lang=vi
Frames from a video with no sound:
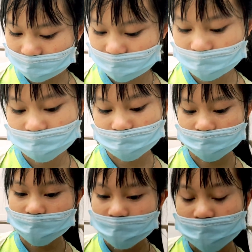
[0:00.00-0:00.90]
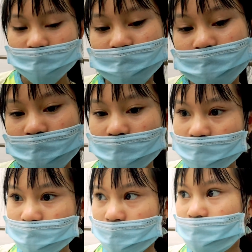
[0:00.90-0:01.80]
gì? Lúc đó
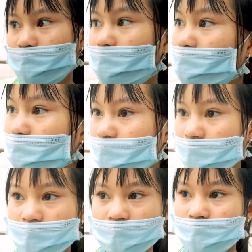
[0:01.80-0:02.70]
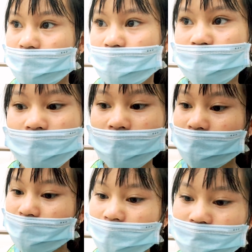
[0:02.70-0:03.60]
ông bà nội ra, không có
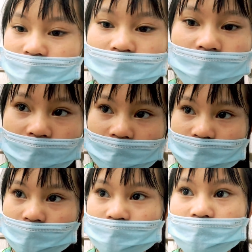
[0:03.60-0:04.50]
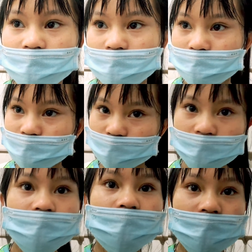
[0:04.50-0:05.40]
ai ra, chỉ có em và chồng em
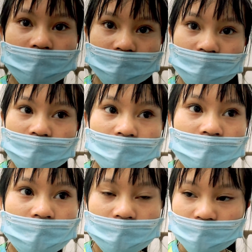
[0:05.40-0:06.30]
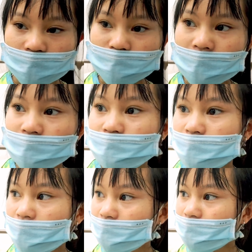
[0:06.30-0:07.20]
suốt thôi. Rồi bà của
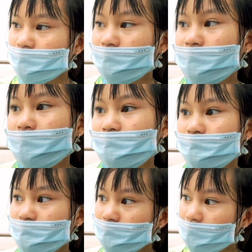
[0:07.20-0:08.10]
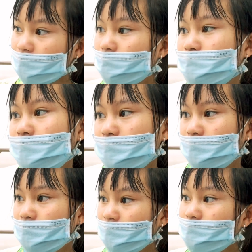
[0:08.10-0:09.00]
nó ra chỉ coi mẹ
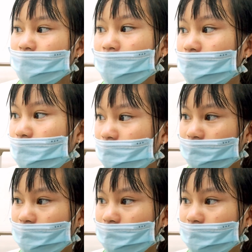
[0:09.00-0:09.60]
đẻ xong rồi